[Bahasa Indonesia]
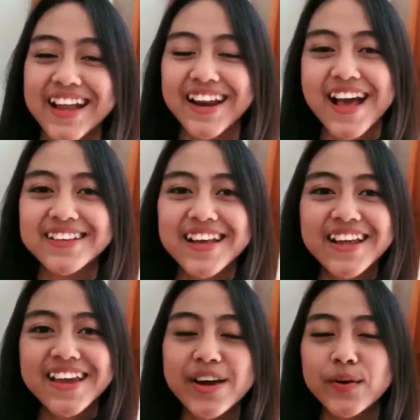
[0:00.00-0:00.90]
Nah,
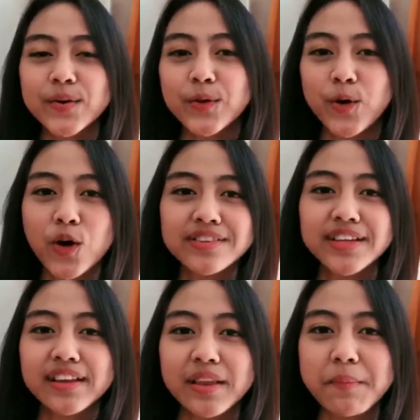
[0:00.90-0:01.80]
jadi untuk
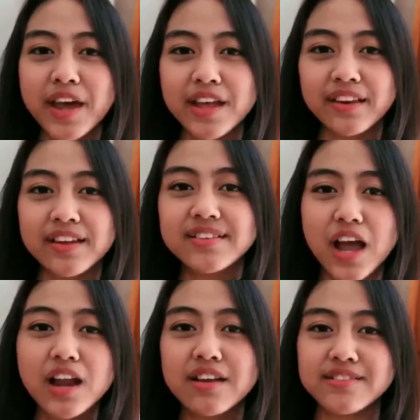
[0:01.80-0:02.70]
konser tim K3
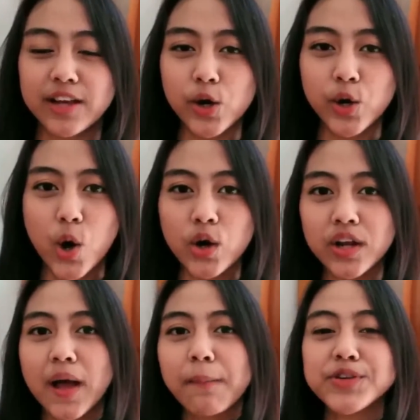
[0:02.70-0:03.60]
Jangan Kasih Kendor,
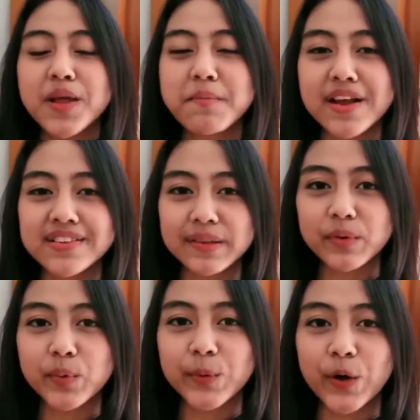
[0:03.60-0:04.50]
kami sudah berhasil
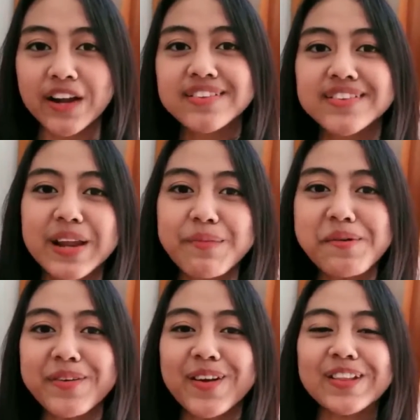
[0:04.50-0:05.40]
mengumpulkan
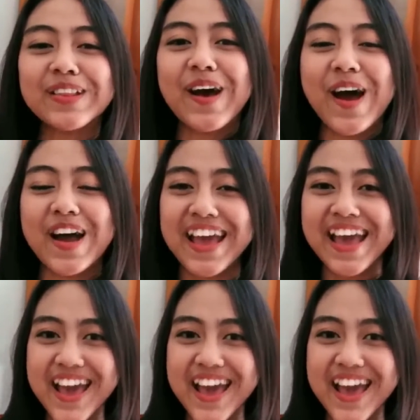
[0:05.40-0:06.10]
1000 penonton.